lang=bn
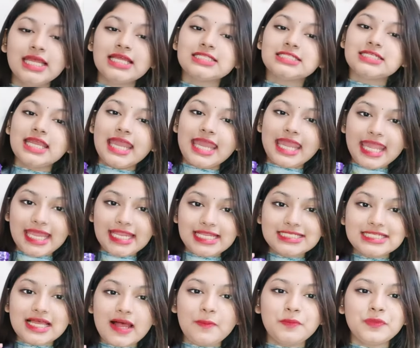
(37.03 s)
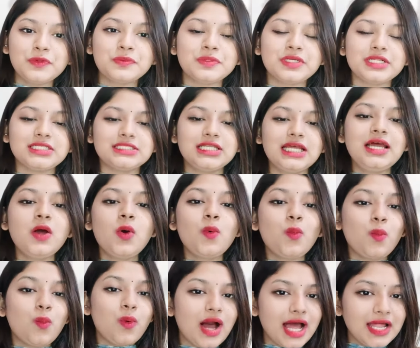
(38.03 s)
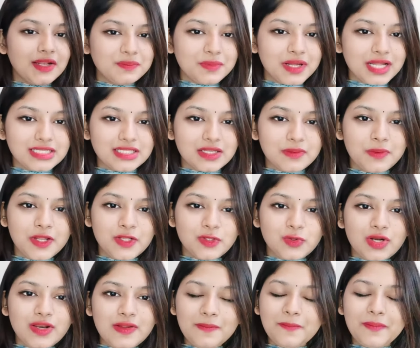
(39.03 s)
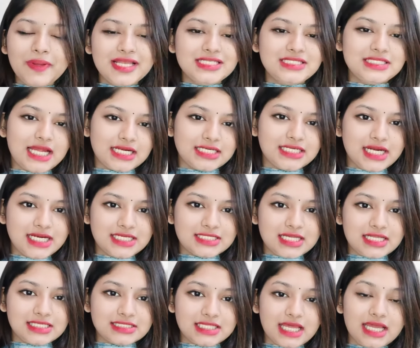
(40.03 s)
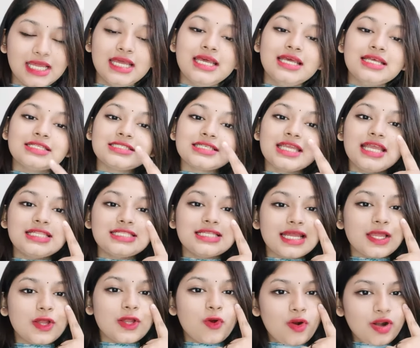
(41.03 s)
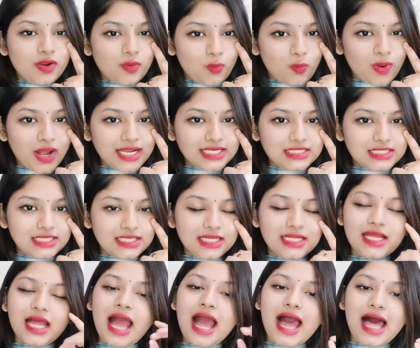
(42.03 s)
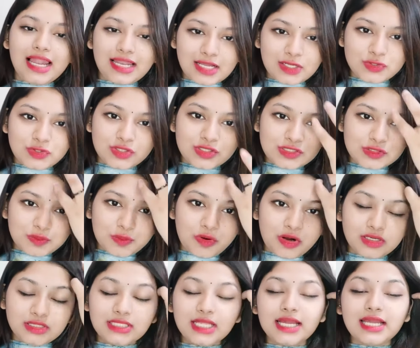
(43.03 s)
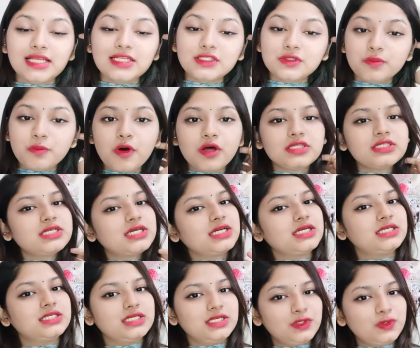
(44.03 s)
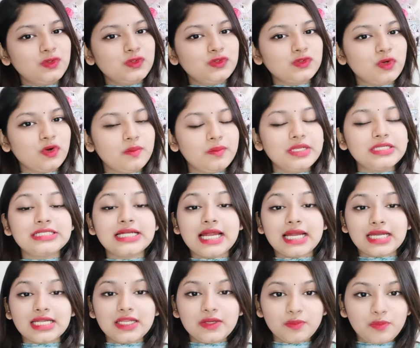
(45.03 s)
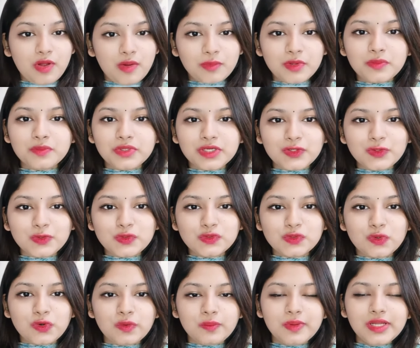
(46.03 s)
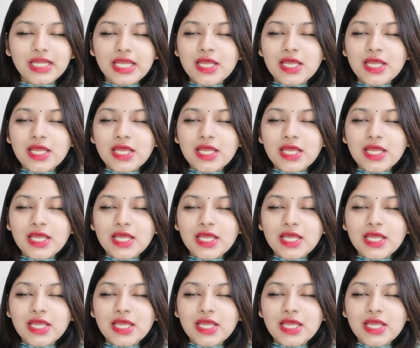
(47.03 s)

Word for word: যে এই সাপ্লিমেন্টটা ওয়ান মান্থের ভেতরে বেস্ট একটা রেজাল্ট দেয় স্কিনটাকে করে হোয়াইটেনিং হালকা যদি স্পট থাকে স্পটটাকে রিডিউস করবে ডার্কেনিং প্রবলেম রিডিউস করবে